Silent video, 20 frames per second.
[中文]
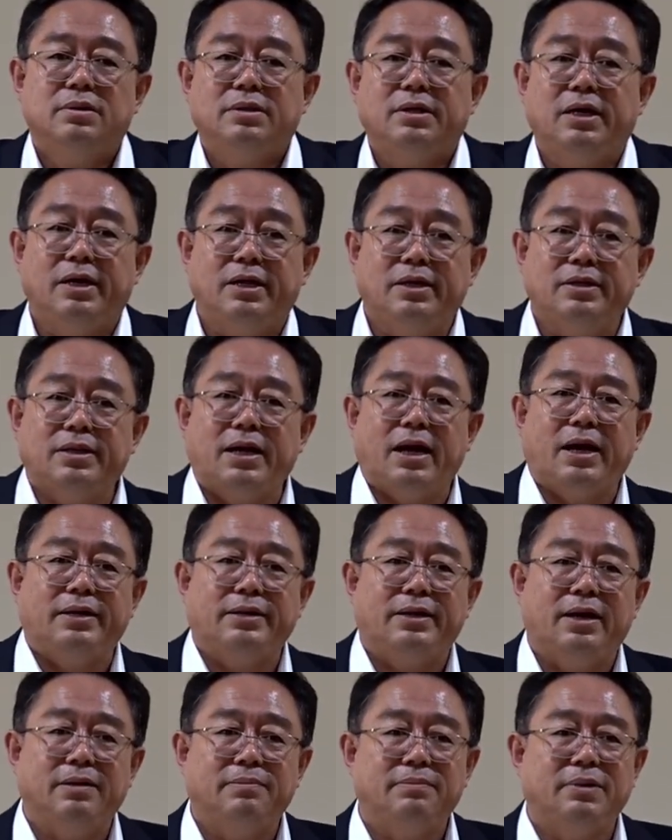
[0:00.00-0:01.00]
爷爷奶
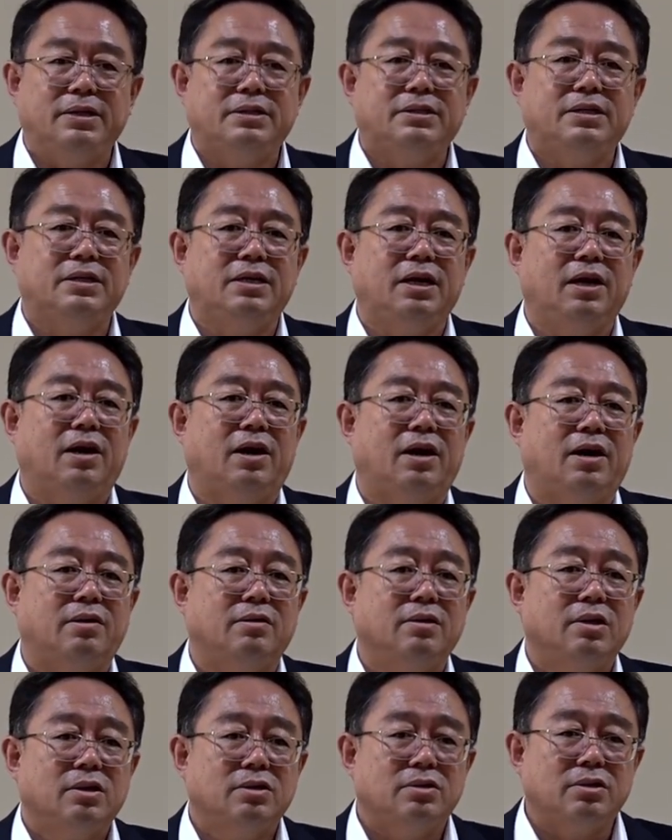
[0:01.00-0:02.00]
奶没清理
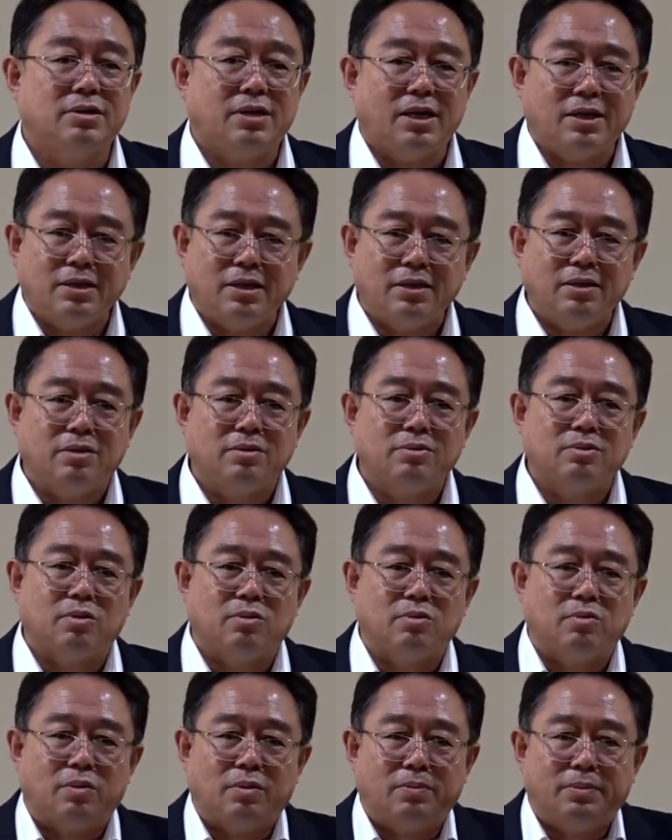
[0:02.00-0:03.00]
好，所以大家要
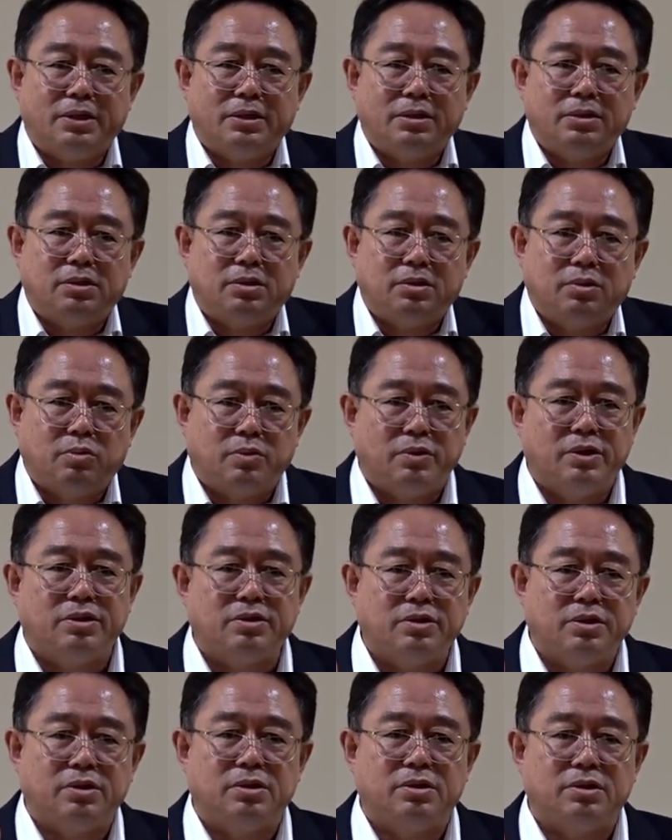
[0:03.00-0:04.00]
懂我们规
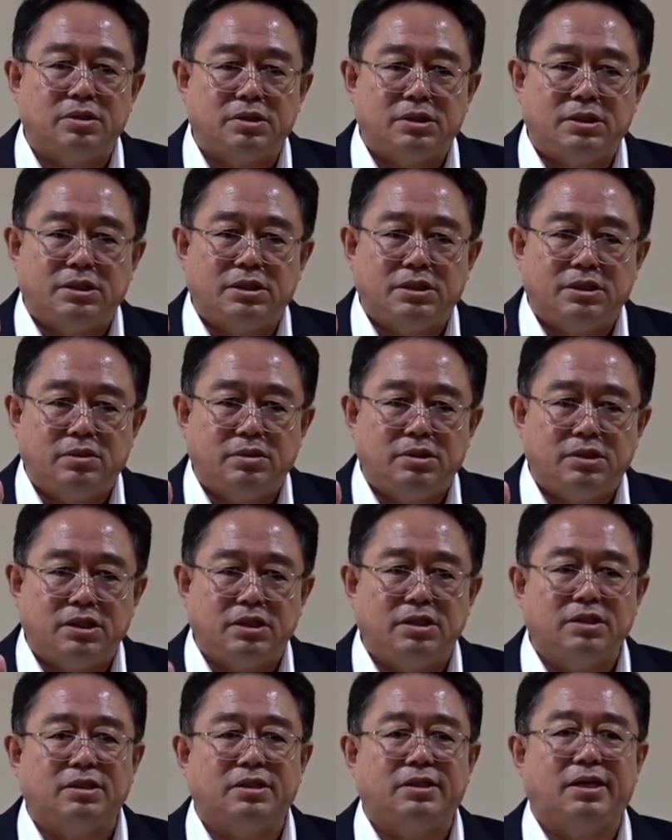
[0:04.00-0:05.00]
矩。
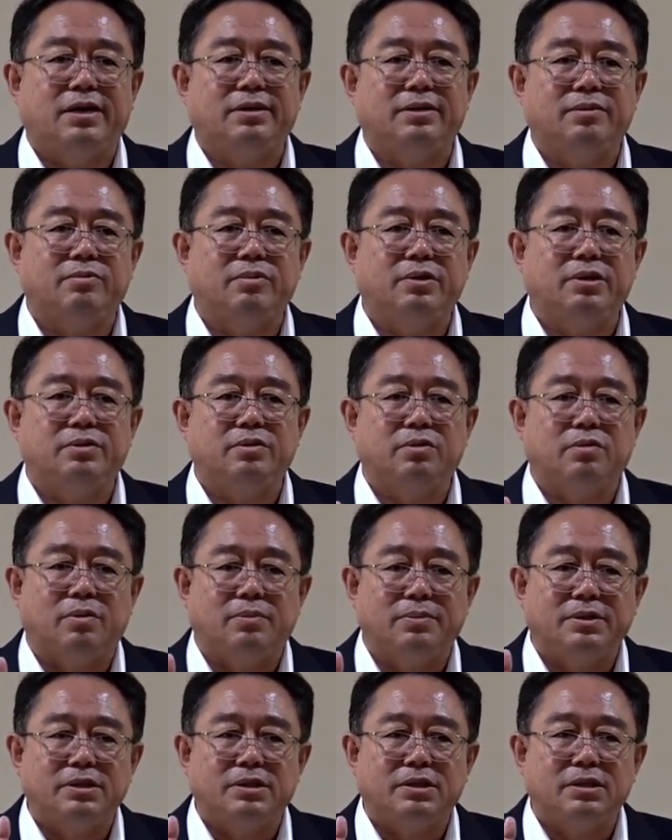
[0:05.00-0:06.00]
新时代的规矩，我
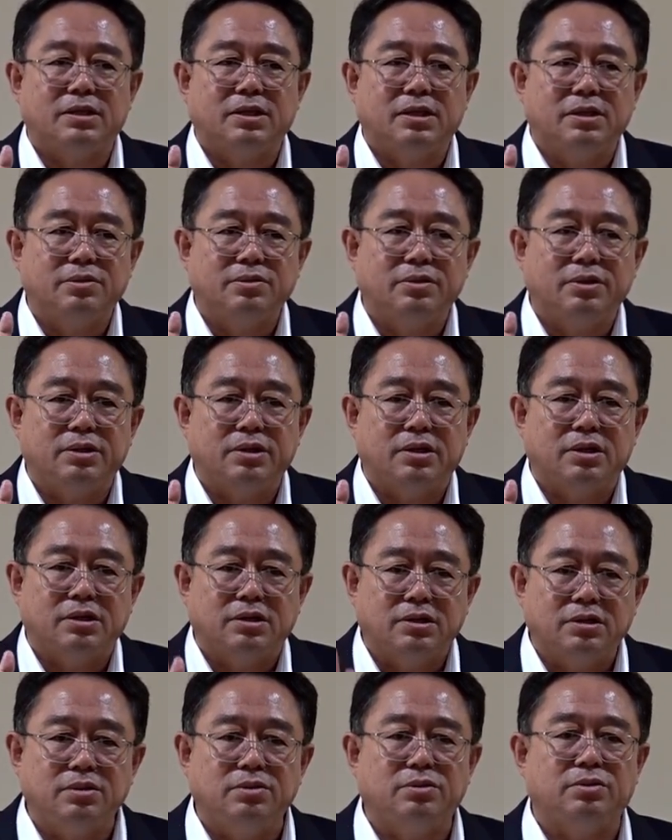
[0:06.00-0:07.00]
们是根据
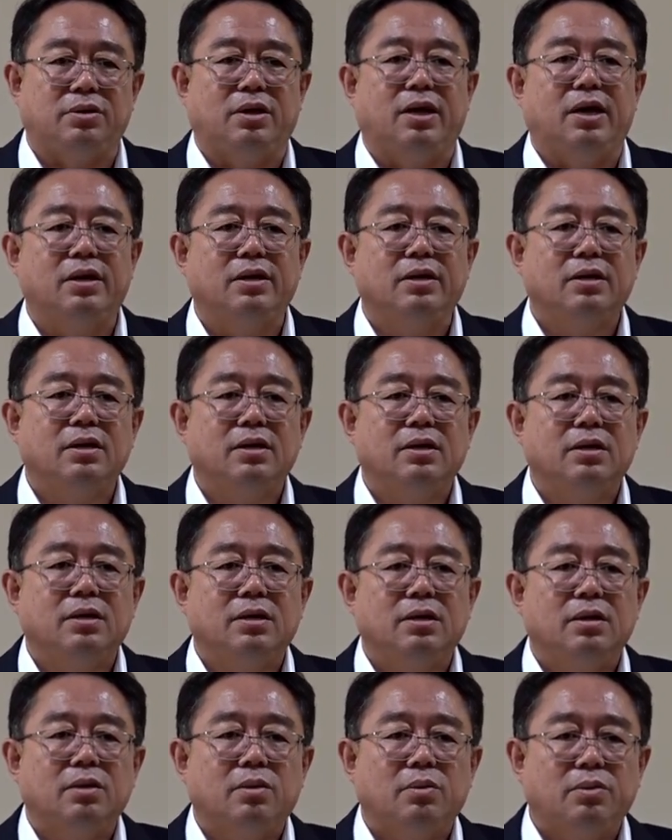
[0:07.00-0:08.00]
科学
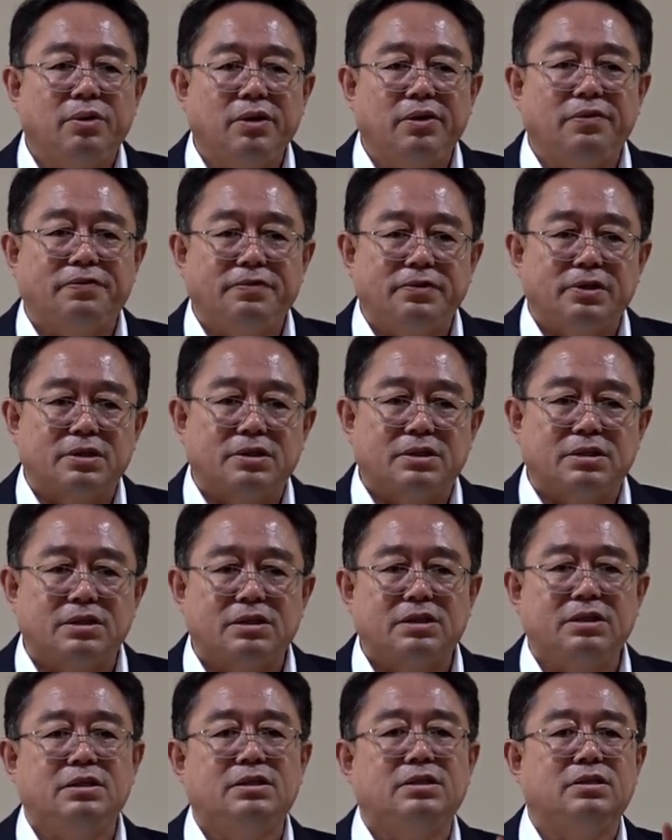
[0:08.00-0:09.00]
恢复了四
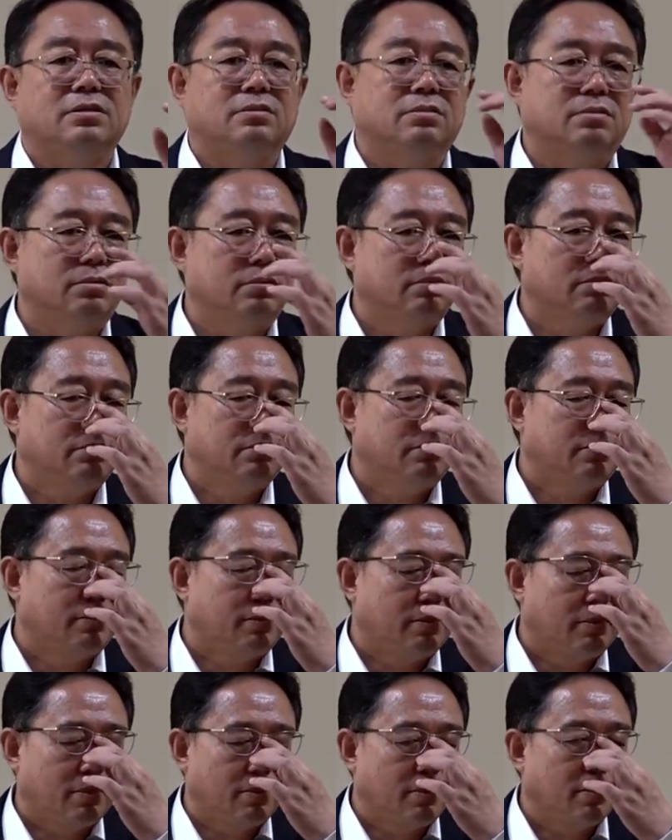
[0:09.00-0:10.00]
性祭祖，
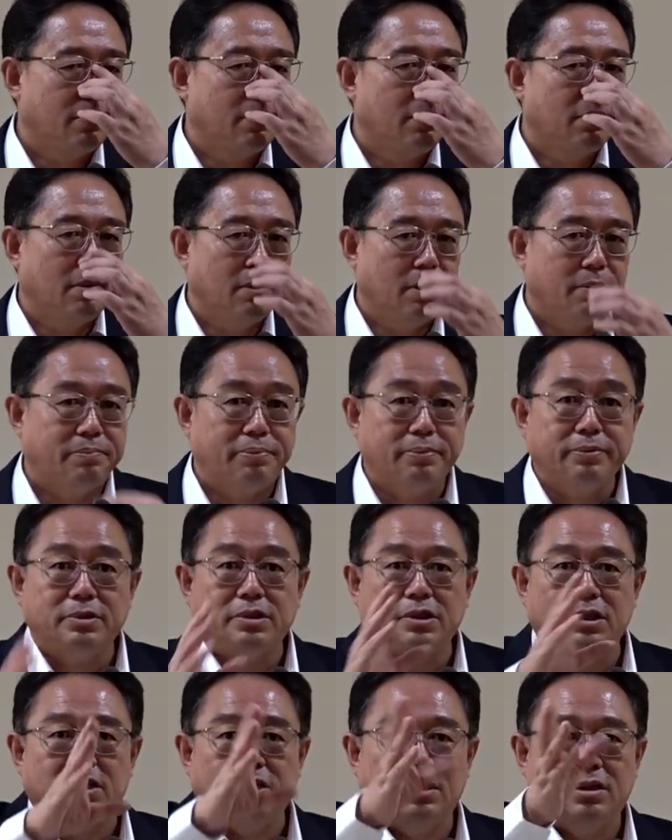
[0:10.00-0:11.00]
不
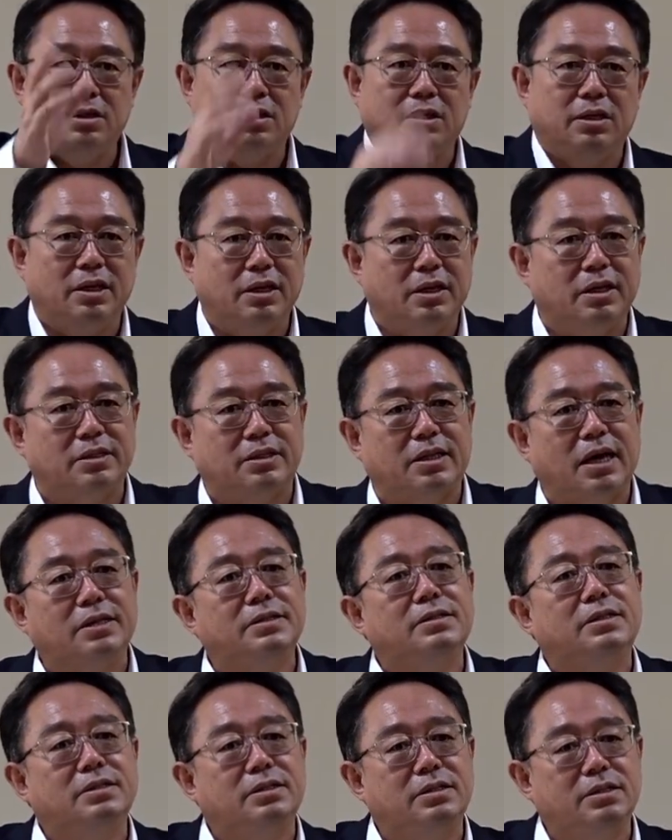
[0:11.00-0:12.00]
是一个单
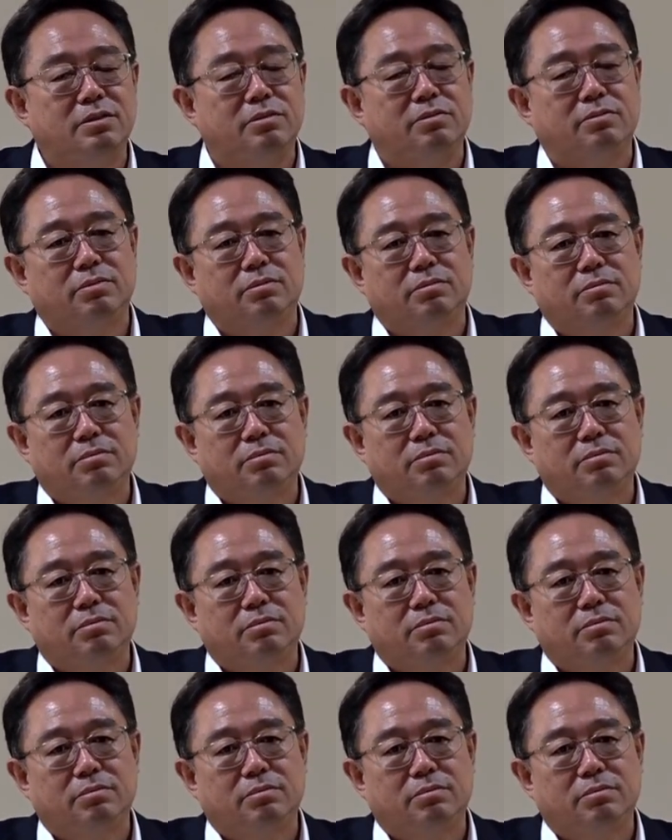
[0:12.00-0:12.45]
性祭祖，